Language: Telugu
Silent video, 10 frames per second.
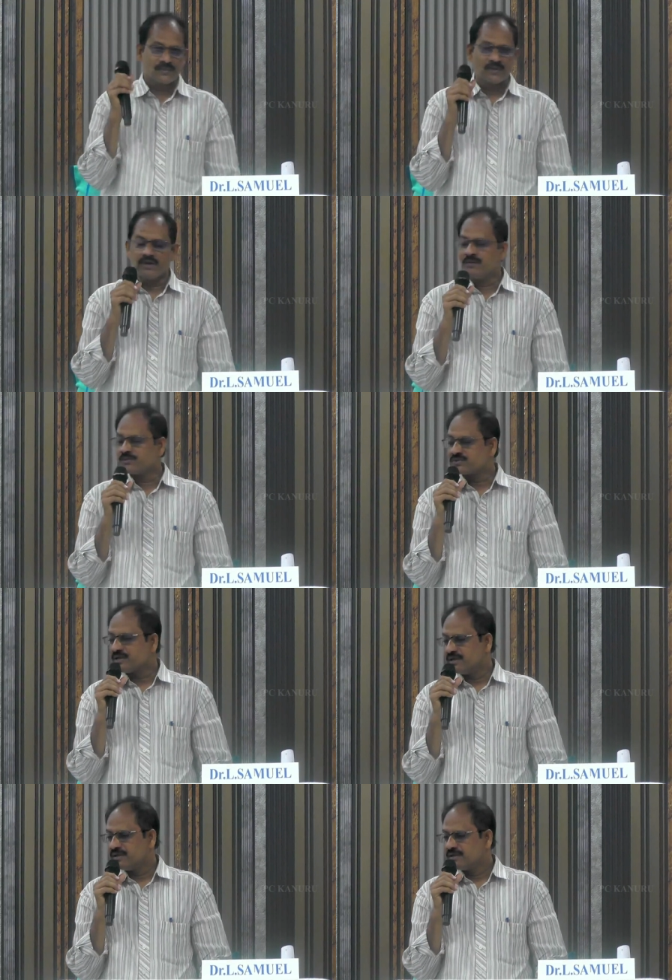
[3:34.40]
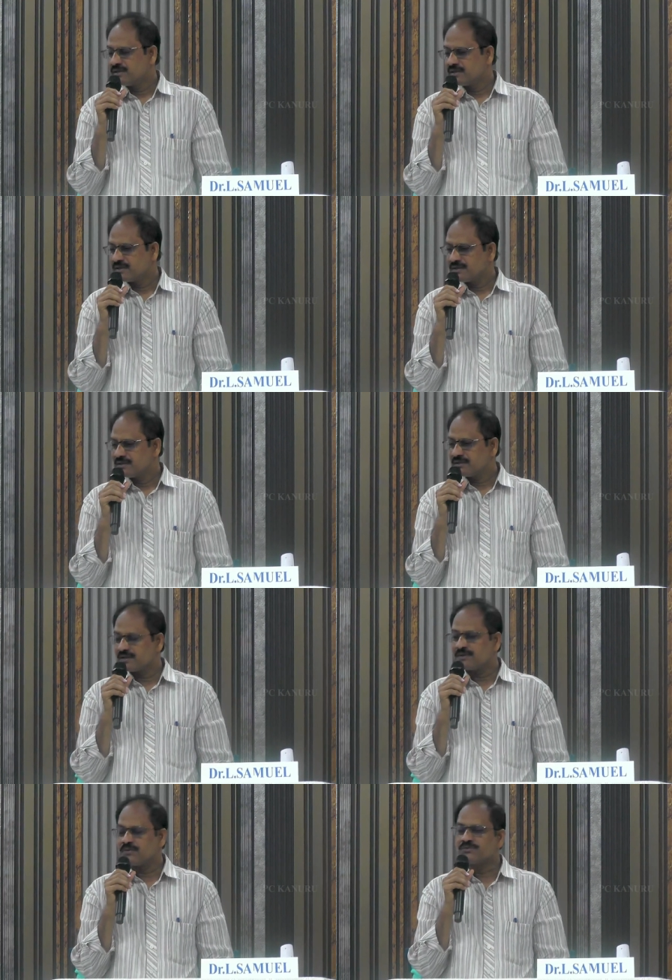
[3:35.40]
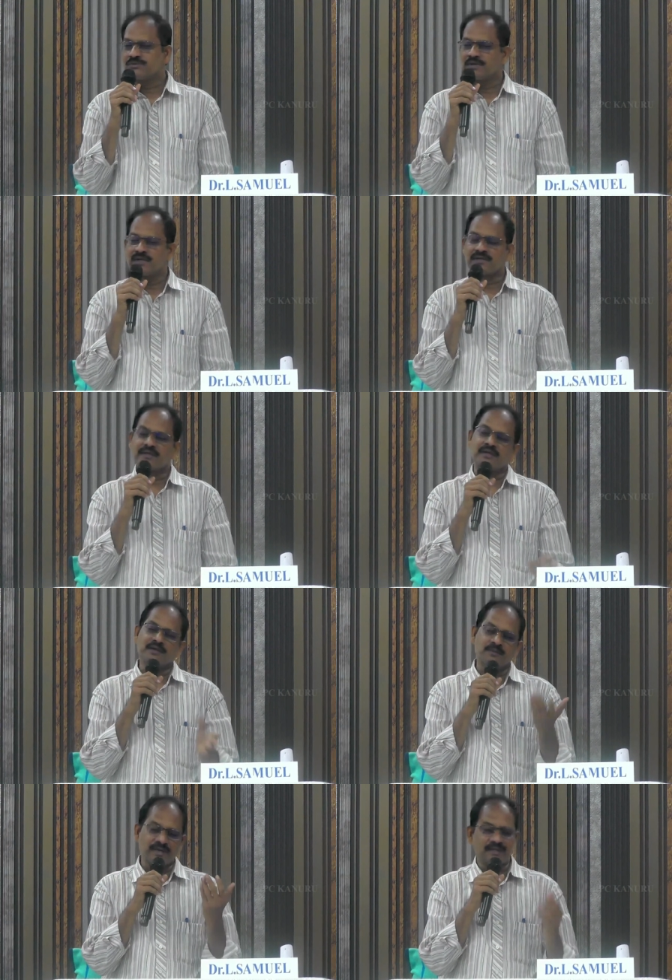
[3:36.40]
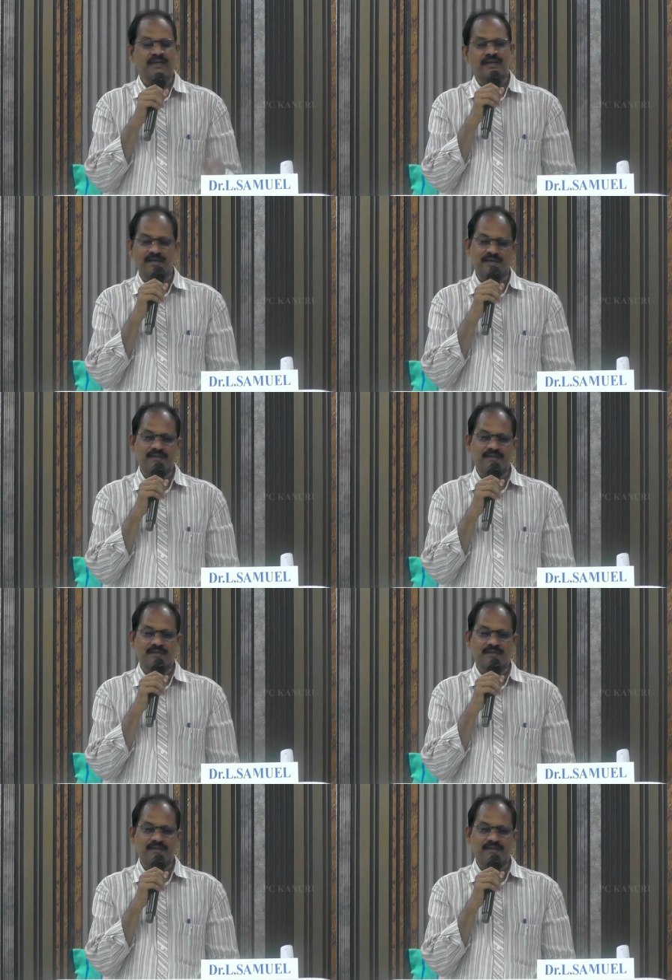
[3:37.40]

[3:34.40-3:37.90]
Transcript: ఏ ముసలి ఇంకా కొంచెం గట్టికి ఇంకేదో మాట్లాడారులే